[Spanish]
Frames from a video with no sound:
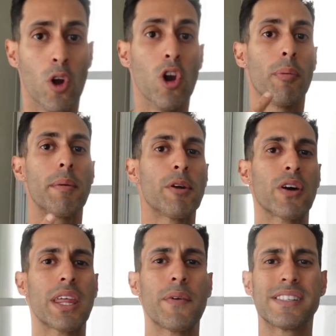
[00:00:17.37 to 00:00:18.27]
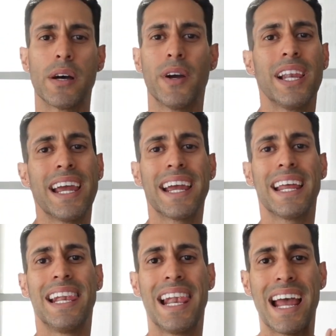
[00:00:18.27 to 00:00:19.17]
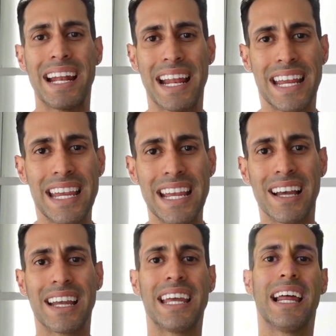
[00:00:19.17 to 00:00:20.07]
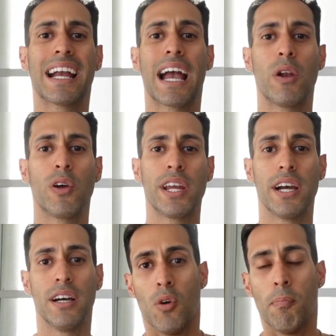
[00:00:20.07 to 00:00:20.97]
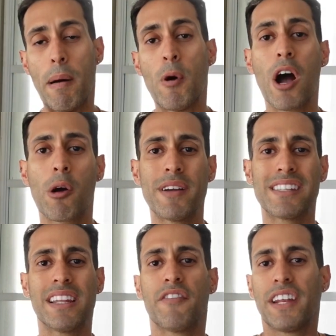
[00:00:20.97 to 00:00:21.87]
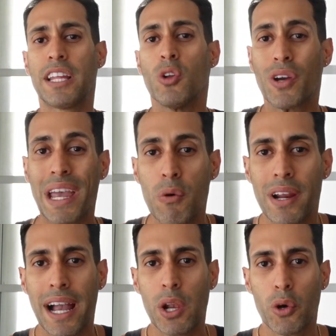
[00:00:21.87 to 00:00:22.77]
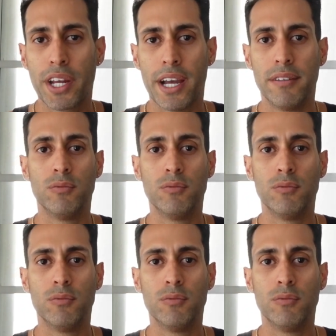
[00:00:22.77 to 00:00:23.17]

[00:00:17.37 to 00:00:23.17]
Lo primero que debes saber es la energía y las calorías. Vamos a comenzar definiendo qué es una caloría.